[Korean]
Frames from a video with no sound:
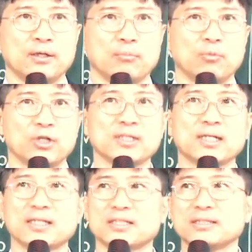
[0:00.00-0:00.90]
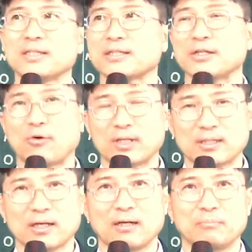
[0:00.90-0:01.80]
뭐 인간의 신학기를
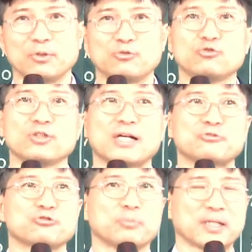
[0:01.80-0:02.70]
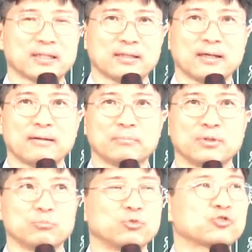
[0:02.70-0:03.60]
나왔다, 뭐 누구의 안수를 받았다,
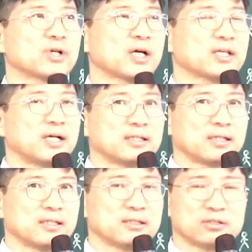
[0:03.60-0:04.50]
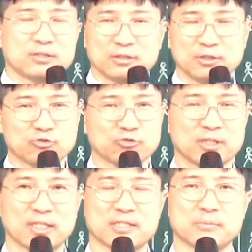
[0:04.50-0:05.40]
뭐 무슨 학위가 있다, 이건 전혀
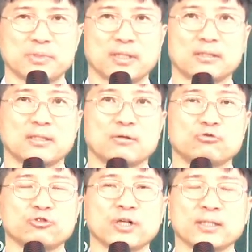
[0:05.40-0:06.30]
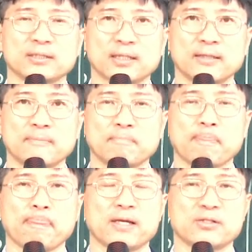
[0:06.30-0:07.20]
중요하지 않습니다. 그가 구령하는가,
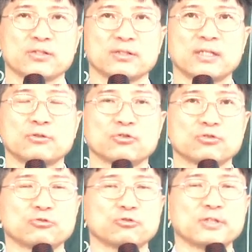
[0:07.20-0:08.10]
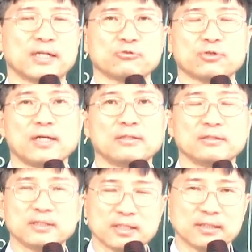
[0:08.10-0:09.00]
성경대로 성도들을 양육할
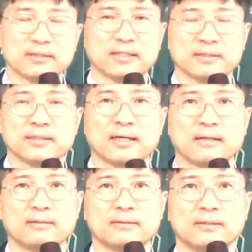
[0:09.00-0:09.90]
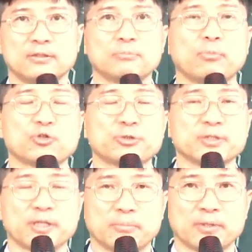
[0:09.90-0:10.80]
능력이 되는가, 이런
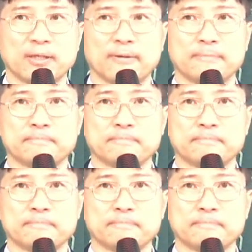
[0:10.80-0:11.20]
보시면 됩니다.